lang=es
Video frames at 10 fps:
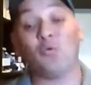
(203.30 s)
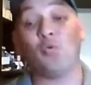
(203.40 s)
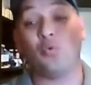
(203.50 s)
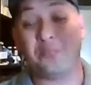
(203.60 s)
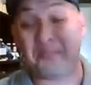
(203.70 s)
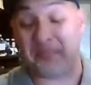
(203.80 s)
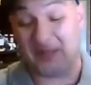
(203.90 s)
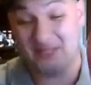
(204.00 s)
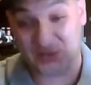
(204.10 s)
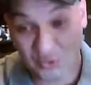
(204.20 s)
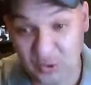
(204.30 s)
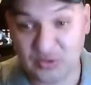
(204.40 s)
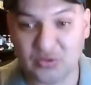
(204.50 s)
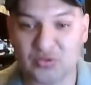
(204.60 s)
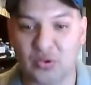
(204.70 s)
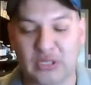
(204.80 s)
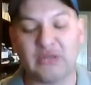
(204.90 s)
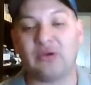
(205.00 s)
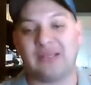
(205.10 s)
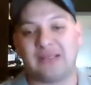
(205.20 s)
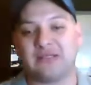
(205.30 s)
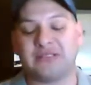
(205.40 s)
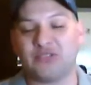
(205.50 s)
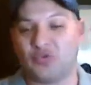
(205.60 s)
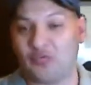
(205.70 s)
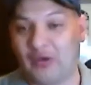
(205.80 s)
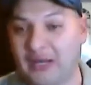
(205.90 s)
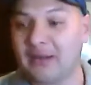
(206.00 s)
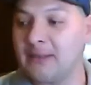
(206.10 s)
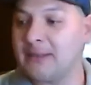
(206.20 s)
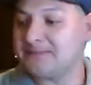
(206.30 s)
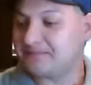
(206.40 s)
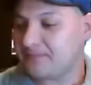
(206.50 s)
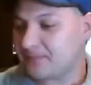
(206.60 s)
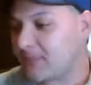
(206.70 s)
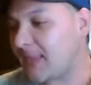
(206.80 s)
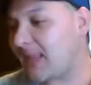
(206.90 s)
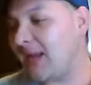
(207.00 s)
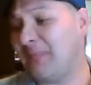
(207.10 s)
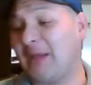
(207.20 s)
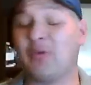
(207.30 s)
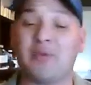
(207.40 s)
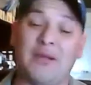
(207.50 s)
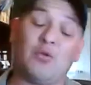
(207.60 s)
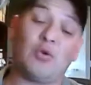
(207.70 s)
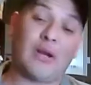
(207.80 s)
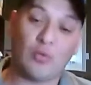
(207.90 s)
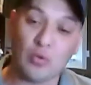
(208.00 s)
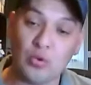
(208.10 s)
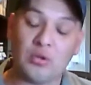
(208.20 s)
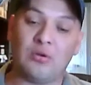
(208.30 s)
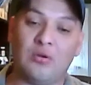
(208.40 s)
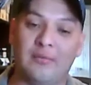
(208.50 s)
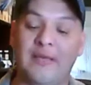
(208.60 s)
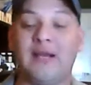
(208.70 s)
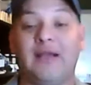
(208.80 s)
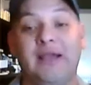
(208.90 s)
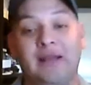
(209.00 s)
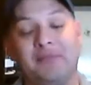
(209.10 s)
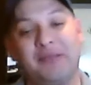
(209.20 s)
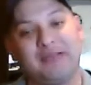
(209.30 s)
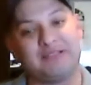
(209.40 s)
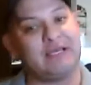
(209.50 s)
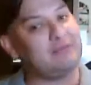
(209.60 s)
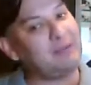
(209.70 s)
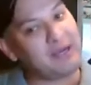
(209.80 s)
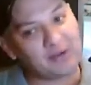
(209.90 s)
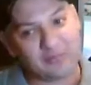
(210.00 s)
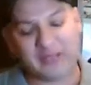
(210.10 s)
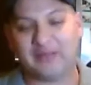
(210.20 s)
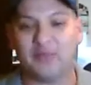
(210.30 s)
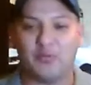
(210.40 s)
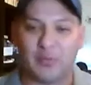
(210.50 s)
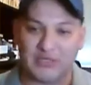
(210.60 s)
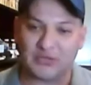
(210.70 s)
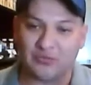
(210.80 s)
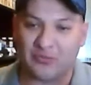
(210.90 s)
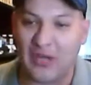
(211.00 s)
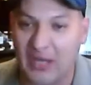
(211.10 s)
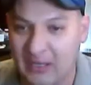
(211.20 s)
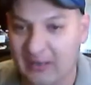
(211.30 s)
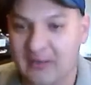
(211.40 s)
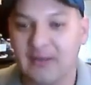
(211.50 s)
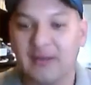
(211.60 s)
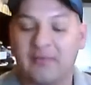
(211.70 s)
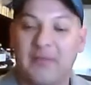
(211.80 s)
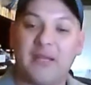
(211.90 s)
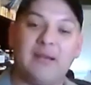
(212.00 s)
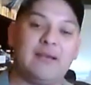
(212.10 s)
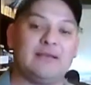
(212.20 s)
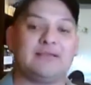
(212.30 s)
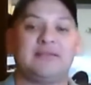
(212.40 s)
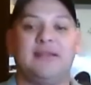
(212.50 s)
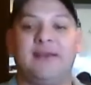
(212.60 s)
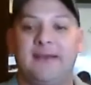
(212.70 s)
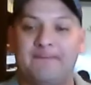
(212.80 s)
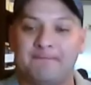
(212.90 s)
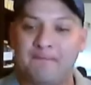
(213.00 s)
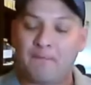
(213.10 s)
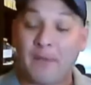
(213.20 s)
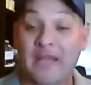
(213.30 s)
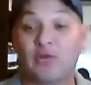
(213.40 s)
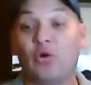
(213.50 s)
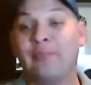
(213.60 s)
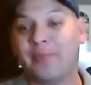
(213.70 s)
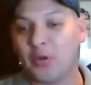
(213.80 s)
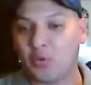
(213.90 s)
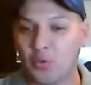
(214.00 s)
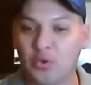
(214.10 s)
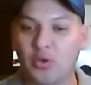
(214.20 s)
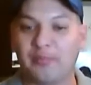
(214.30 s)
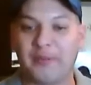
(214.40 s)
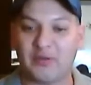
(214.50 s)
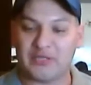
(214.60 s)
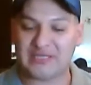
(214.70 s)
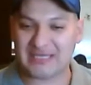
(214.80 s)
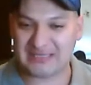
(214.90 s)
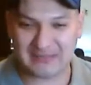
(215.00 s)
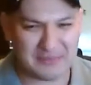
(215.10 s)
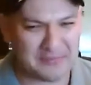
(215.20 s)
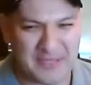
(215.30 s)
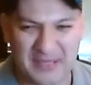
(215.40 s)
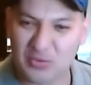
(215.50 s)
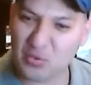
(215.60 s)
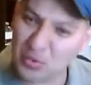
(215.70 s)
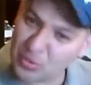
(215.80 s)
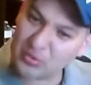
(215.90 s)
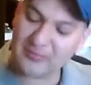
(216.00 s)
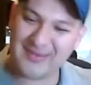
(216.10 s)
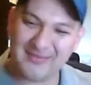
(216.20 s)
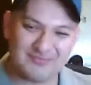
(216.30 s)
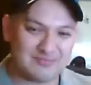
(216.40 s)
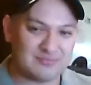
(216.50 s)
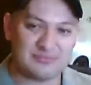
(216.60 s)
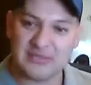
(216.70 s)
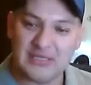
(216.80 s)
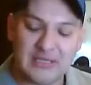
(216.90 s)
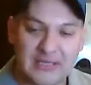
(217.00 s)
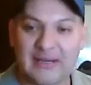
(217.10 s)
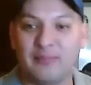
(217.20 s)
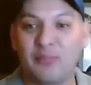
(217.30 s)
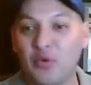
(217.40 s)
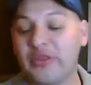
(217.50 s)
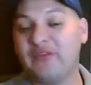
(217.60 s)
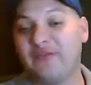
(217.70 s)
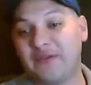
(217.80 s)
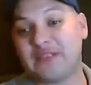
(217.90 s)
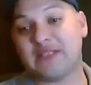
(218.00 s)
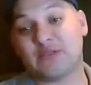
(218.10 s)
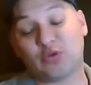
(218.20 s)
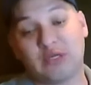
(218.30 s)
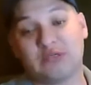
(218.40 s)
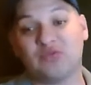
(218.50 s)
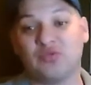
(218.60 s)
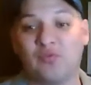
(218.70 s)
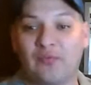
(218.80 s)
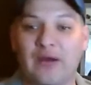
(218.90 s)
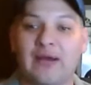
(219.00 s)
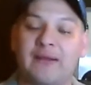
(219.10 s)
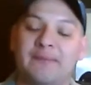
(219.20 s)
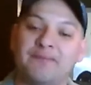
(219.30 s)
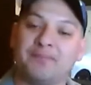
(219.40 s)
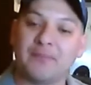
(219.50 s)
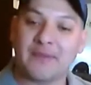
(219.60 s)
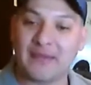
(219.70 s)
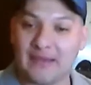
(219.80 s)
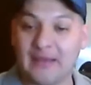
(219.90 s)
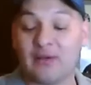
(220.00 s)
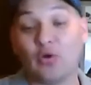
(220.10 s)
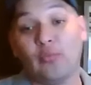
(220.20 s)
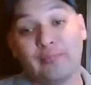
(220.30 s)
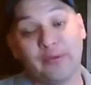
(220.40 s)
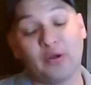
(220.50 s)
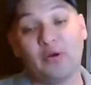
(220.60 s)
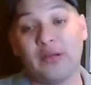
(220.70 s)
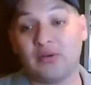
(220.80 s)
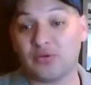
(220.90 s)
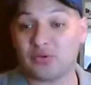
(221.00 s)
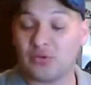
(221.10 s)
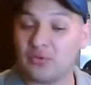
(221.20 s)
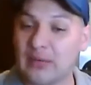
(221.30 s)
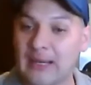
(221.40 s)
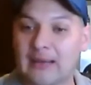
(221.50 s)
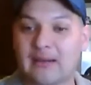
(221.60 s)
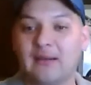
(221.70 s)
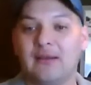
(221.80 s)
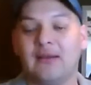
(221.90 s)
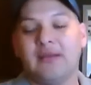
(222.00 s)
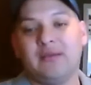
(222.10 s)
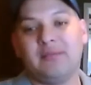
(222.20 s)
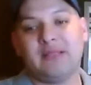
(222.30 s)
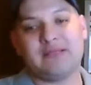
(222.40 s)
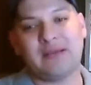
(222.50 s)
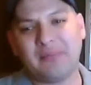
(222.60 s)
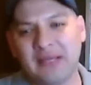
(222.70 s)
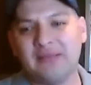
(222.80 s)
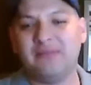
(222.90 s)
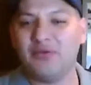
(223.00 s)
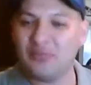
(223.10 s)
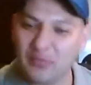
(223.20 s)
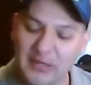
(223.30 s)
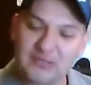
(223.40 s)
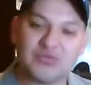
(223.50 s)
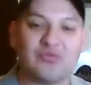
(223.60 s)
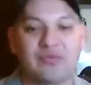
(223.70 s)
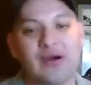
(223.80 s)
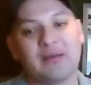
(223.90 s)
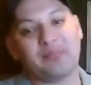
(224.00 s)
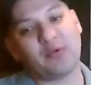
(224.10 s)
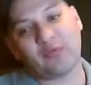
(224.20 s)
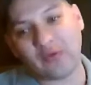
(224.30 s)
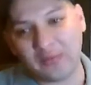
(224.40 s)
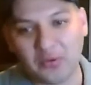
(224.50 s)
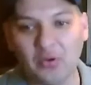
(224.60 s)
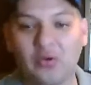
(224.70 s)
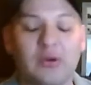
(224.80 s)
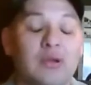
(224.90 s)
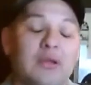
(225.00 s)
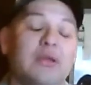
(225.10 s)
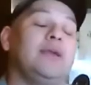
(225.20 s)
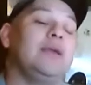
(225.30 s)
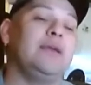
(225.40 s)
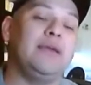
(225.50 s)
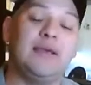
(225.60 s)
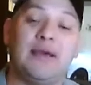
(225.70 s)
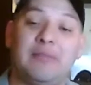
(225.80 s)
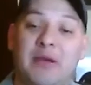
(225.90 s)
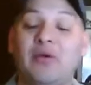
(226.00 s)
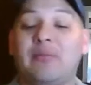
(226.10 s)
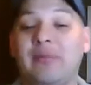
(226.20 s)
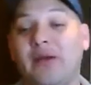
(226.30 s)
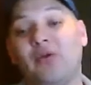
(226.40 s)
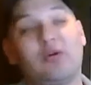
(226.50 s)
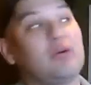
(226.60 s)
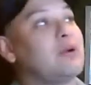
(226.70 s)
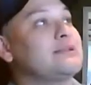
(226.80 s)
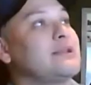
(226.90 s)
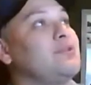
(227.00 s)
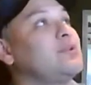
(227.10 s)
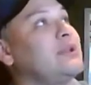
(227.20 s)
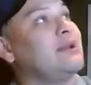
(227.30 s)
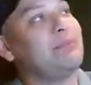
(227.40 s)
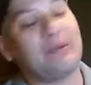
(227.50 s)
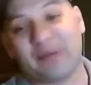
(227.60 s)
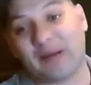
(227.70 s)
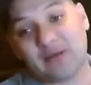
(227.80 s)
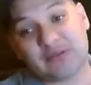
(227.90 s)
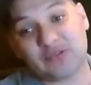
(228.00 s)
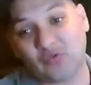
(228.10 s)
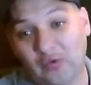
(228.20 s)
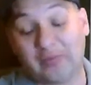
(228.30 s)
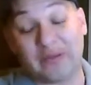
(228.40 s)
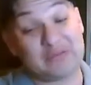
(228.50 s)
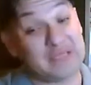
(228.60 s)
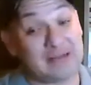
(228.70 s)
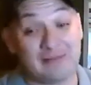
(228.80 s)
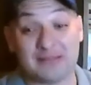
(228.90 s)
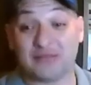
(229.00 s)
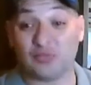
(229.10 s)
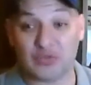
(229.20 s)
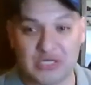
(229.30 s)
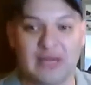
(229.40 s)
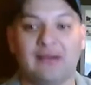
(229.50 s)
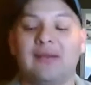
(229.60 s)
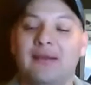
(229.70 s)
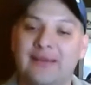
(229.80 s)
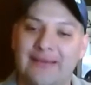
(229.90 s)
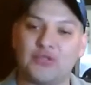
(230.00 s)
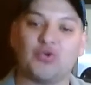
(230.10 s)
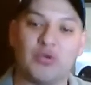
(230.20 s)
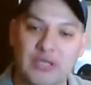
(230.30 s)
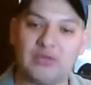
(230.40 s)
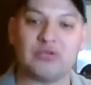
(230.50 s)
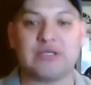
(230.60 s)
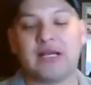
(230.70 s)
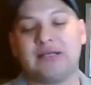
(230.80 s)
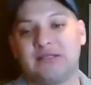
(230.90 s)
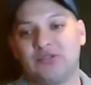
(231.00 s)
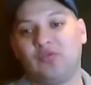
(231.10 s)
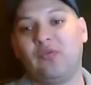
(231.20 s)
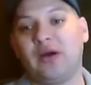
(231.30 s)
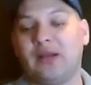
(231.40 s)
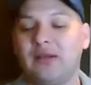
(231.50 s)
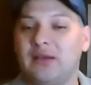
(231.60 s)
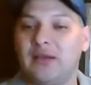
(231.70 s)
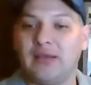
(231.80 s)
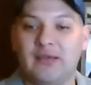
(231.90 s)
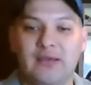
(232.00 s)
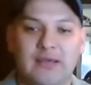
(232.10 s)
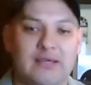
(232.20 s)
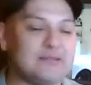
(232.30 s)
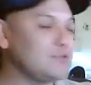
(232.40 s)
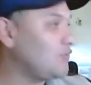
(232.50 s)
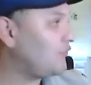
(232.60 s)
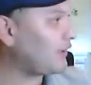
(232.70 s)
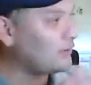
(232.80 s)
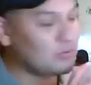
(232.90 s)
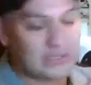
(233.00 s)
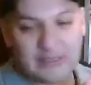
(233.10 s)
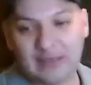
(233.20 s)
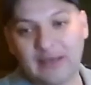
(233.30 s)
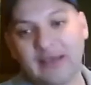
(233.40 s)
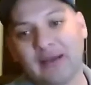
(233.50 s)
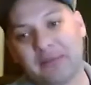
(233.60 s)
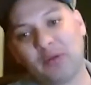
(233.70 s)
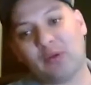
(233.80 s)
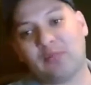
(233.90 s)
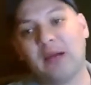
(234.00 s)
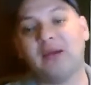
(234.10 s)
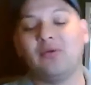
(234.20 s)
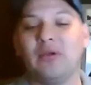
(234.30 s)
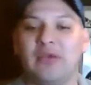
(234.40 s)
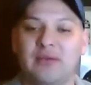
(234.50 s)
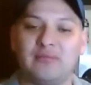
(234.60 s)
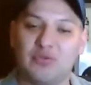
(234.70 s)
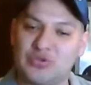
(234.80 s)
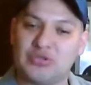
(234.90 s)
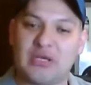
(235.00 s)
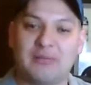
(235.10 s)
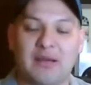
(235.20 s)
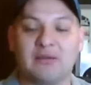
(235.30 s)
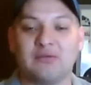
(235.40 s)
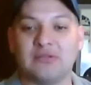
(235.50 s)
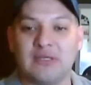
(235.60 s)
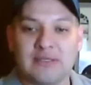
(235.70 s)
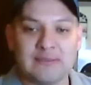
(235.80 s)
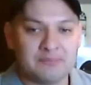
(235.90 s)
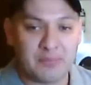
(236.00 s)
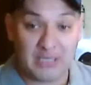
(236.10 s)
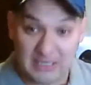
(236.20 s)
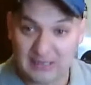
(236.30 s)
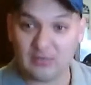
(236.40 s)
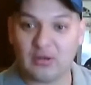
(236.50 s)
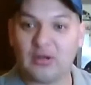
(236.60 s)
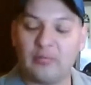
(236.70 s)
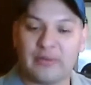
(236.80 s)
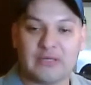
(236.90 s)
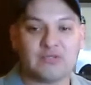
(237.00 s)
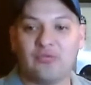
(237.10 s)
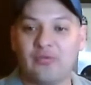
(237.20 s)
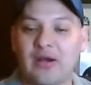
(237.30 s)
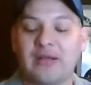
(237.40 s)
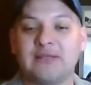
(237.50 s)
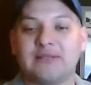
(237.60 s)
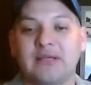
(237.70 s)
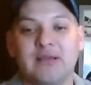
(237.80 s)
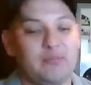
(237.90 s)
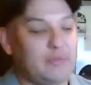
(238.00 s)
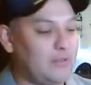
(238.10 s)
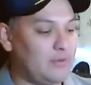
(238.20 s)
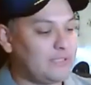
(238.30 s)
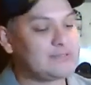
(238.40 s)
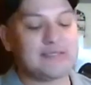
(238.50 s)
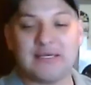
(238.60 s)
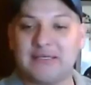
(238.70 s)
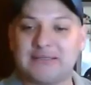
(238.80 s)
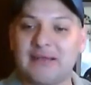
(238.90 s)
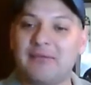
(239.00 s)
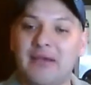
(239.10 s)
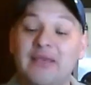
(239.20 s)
Un precioso sonido que tiene este chofar. Amado hermano Raúl volver a él me decía, hermano, mándeme un buen chofar. Mire, este, él compró uno, pero dice que estaba bien duro, bien, era muy difícil sonar su chofar que él compró en otro lugar. Y me decía, mándeme un buen chofar, por favor. Y amado hermano, yo creo que el Señor tenía preparado este chofar para usted. Acaba de escuchar qué sonido saca este chofar. Y ese shofar lo tenía ahí, amado hermano, y muchos hermanos vinieron a comprar shofares, pero este estaba ahí.